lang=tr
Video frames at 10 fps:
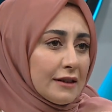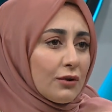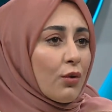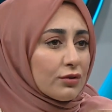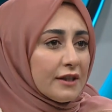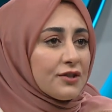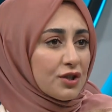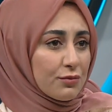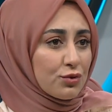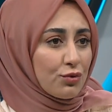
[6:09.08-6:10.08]
riski de ortaya
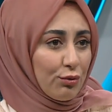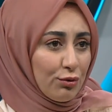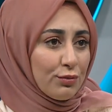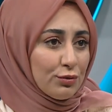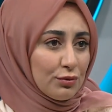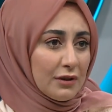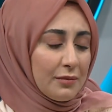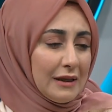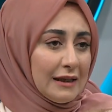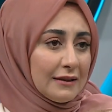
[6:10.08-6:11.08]
çıkmış oluyor
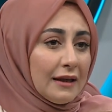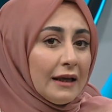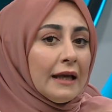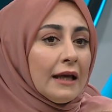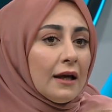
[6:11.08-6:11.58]
bununla birlikte.